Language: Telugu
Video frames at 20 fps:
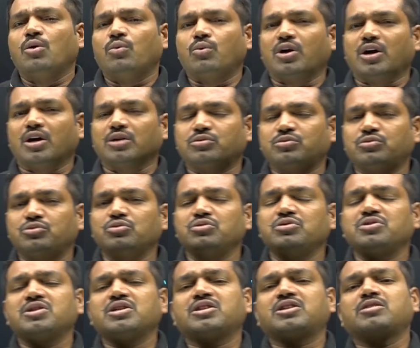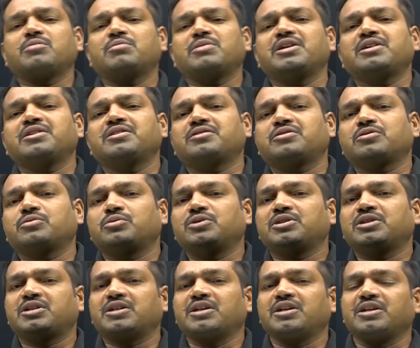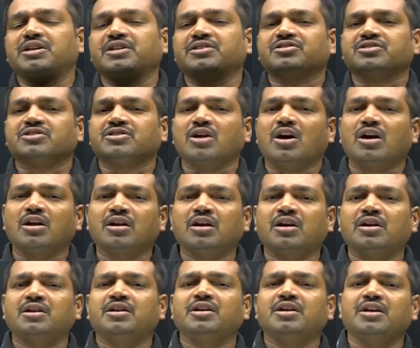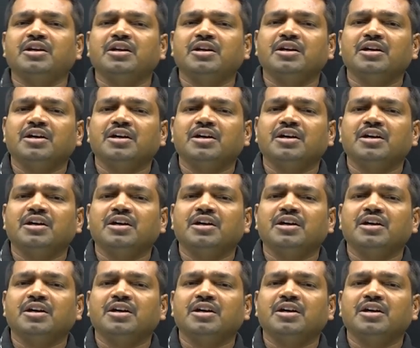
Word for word: ఒక అత్యున్నతమైనటువంటి స్థానాన్ని